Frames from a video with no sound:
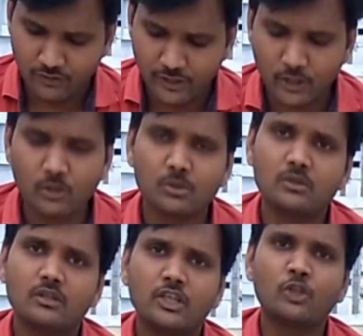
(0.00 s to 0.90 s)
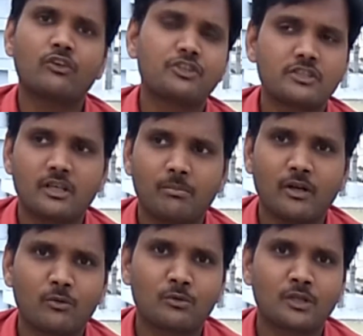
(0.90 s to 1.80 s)
దీంట్లో ఇంకో విషయం
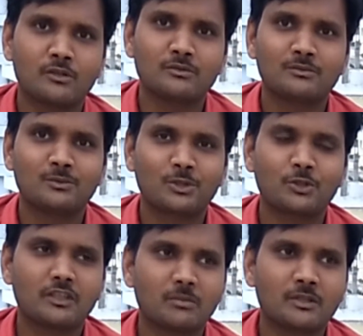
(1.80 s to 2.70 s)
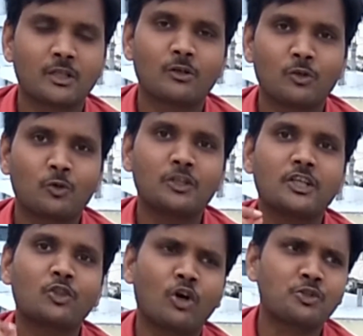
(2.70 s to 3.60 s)
చెప్పాలనుకుంటున్నాను రెండు వేల పద్నాలుగులో కొన్ని
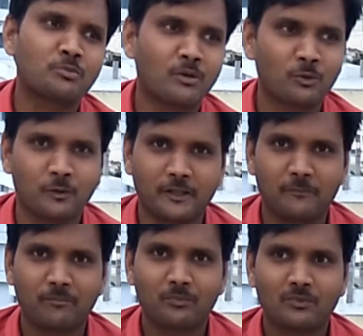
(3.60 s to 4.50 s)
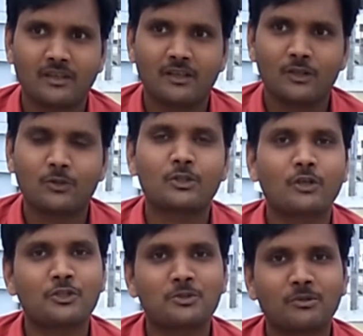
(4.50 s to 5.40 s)
తాచుపాములు ఉంటాయి కొన్ని
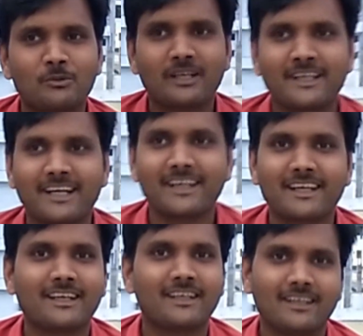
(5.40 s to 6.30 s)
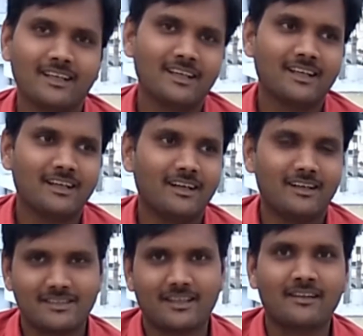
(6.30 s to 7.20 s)
తాచుపాములు ఏంటంటే
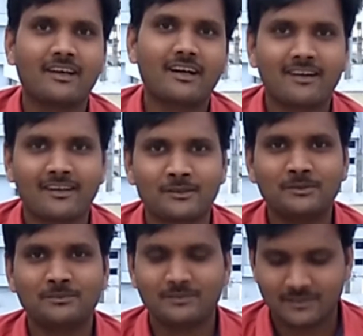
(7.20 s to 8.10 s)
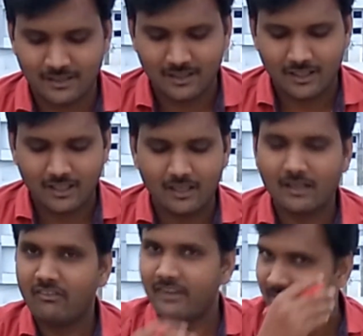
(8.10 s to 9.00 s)
సరదాగా అంటున్నాను
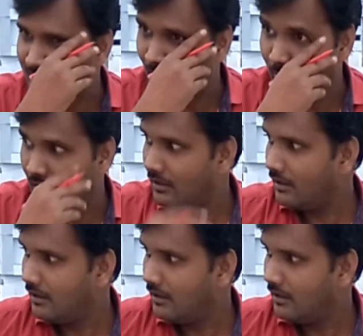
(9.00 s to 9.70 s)
ఫర్ ఎగ్జాంపుల్